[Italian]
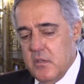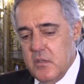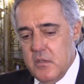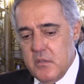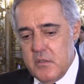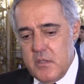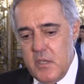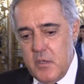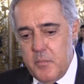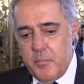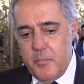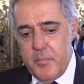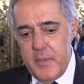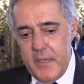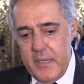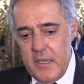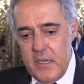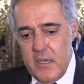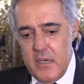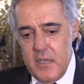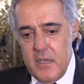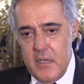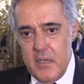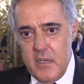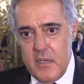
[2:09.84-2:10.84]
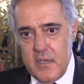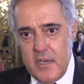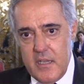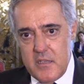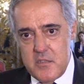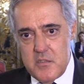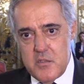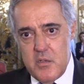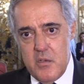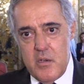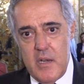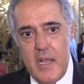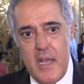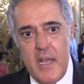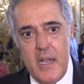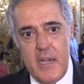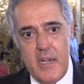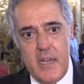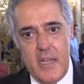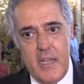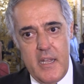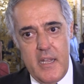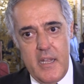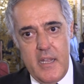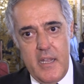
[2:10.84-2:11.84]
eh, del PIL
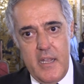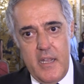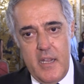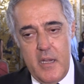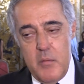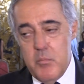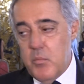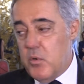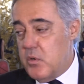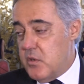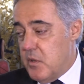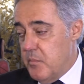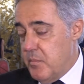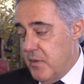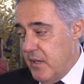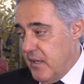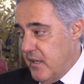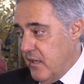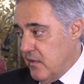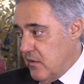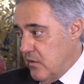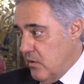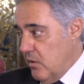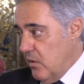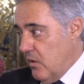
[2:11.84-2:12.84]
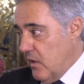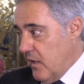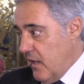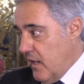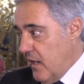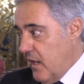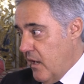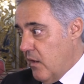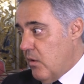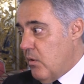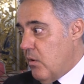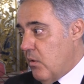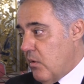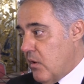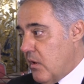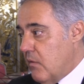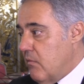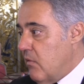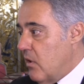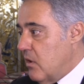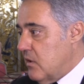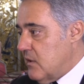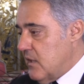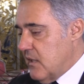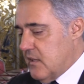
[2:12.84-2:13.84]
nazionale e il moltiplicatore è ancora una
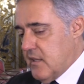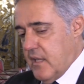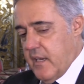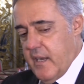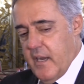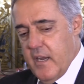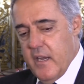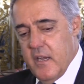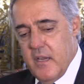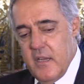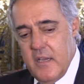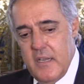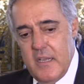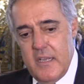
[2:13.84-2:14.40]
volta 3